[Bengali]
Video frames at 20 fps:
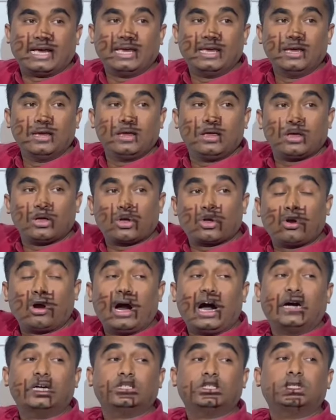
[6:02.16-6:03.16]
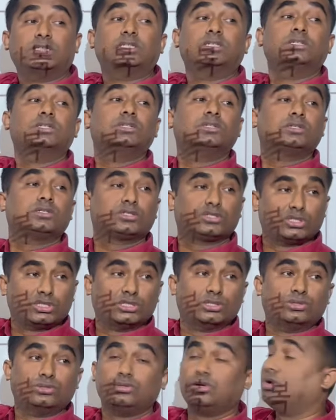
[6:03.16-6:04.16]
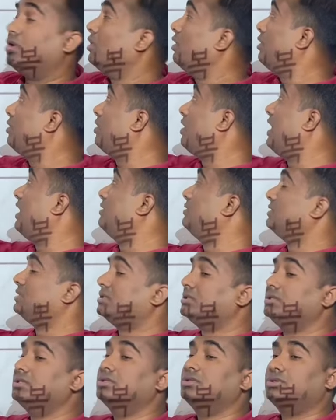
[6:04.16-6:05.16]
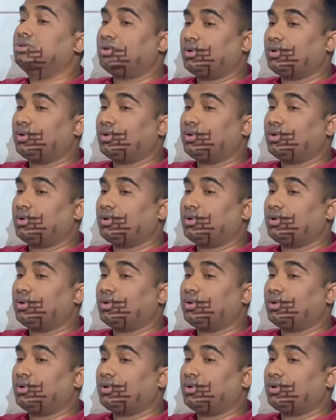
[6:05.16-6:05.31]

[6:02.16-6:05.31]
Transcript: পড়ে যায় গ উ গু র উ